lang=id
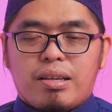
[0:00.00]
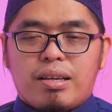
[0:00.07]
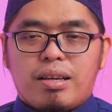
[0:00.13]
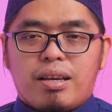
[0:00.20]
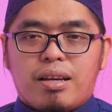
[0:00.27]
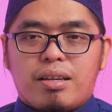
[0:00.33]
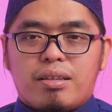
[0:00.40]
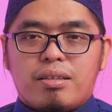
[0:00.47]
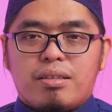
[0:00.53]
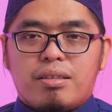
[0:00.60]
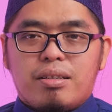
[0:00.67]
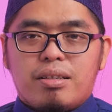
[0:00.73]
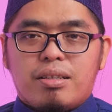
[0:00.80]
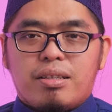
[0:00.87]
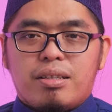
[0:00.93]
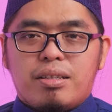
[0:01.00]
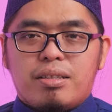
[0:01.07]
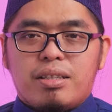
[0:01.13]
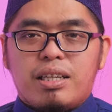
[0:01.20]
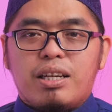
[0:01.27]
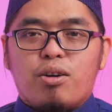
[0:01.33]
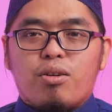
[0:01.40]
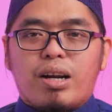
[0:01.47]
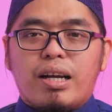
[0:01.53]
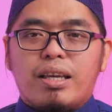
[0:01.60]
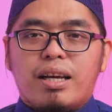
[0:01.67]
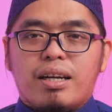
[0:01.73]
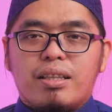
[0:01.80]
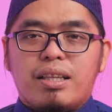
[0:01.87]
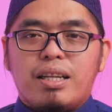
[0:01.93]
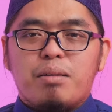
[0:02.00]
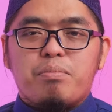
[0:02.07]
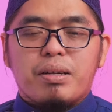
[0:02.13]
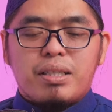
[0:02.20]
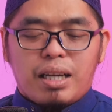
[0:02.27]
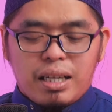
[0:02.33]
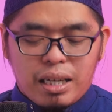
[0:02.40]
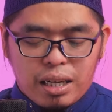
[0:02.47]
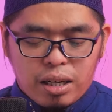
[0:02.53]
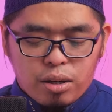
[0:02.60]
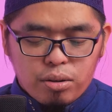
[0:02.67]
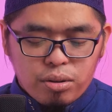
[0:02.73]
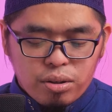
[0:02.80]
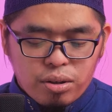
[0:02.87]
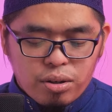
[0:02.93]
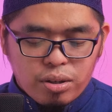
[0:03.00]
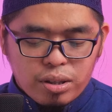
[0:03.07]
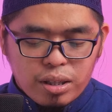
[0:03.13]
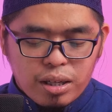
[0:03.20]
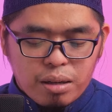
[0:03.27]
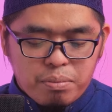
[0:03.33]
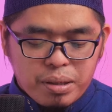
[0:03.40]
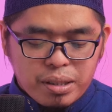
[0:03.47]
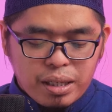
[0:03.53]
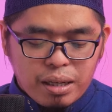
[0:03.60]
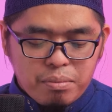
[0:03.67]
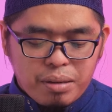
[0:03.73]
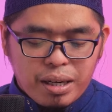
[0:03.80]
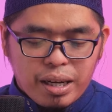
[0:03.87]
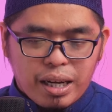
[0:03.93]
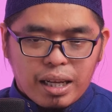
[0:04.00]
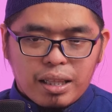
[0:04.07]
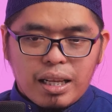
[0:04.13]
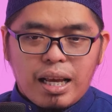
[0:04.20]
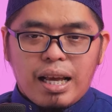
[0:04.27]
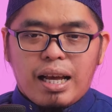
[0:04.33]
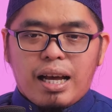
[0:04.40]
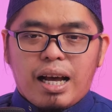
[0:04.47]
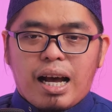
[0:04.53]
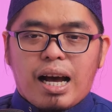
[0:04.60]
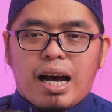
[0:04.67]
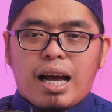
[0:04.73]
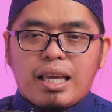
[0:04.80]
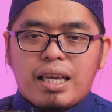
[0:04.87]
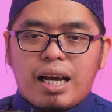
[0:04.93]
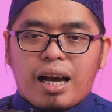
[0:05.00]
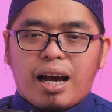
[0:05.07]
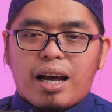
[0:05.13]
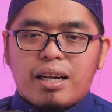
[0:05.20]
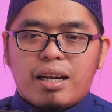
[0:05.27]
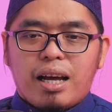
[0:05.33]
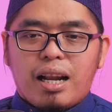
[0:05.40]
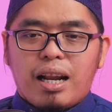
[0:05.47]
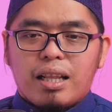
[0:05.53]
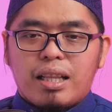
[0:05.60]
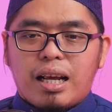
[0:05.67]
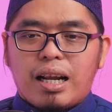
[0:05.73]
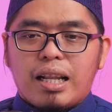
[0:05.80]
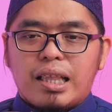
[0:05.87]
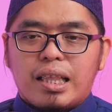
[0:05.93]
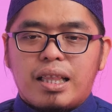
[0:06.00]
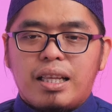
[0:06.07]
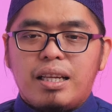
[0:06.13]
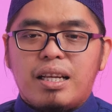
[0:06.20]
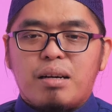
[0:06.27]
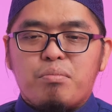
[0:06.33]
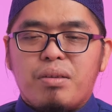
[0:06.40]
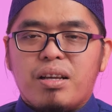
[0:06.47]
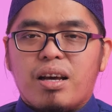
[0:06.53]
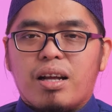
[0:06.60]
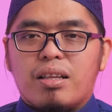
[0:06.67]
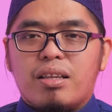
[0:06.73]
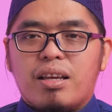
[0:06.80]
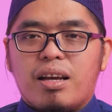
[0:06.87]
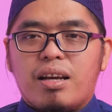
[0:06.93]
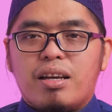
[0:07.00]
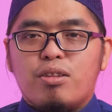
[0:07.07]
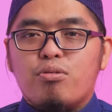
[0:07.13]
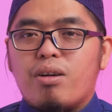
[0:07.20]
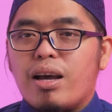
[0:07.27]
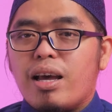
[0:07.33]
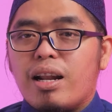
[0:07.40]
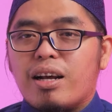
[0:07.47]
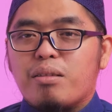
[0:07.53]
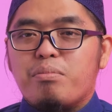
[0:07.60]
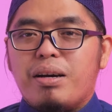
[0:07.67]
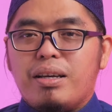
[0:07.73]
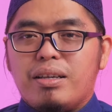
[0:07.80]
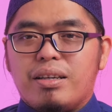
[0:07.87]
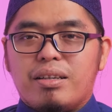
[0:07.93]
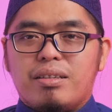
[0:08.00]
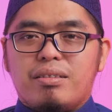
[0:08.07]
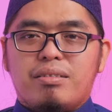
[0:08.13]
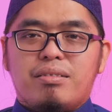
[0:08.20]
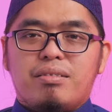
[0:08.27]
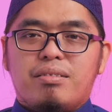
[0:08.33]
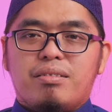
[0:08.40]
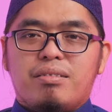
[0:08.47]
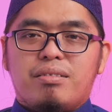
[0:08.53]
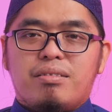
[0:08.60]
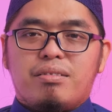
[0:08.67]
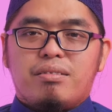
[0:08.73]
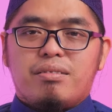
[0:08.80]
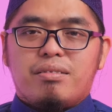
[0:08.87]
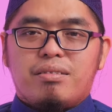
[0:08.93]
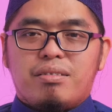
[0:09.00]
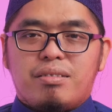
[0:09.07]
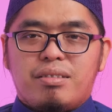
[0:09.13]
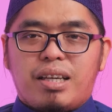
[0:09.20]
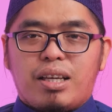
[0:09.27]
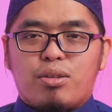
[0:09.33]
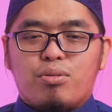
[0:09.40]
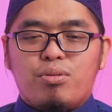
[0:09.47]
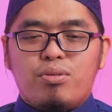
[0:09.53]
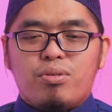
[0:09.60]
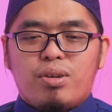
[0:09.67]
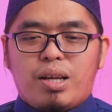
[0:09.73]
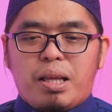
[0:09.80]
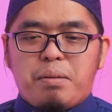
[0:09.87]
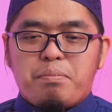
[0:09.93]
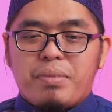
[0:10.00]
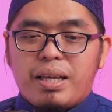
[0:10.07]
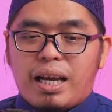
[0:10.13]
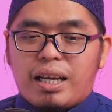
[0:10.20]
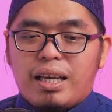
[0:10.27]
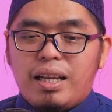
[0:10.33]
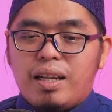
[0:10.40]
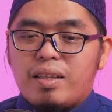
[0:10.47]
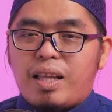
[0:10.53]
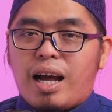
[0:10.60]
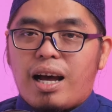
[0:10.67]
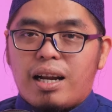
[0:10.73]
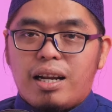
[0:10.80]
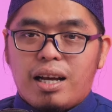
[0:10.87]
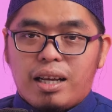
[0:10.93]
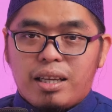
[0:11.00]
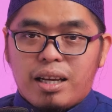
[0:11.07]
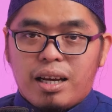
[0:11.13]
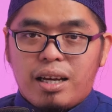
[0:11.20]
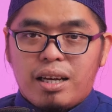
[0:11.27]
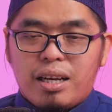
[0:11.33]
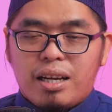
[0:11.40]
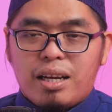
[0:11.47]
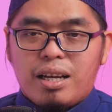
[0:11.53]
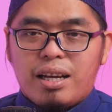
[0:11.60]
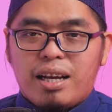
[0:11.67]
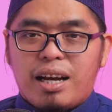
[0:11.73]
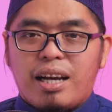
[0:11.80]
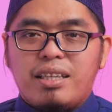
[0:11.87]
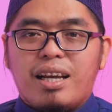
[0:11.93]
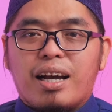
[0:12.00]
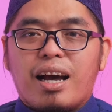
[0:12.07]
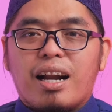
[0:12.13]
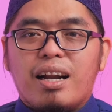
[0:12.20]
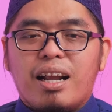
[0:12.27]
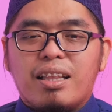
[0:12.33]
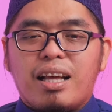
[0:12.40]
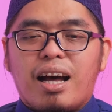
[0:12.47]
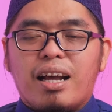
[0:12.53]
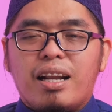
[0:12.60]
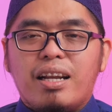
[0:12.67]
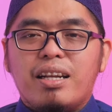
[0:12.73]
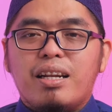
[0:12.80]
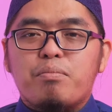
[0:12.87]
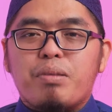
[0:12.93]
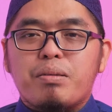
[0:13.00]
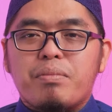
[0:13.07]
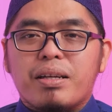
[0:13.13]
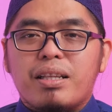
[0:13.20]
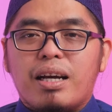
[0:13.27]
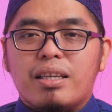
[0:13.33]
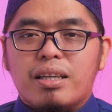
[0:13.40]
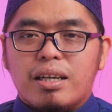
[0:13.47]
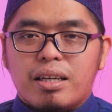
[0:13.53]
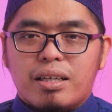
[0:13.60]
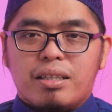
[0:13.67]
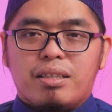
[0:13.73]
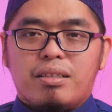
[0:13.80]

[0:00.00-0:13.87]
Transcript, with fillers: Ya. Jadi orang yang tidak percaya Allah, tidak percaya malaikat, hanya karena lantaran tidak melihatnya, itu kayak anak bayi. Yaitu meyakini tak adanya, hanya karena tak ada di depan matanya.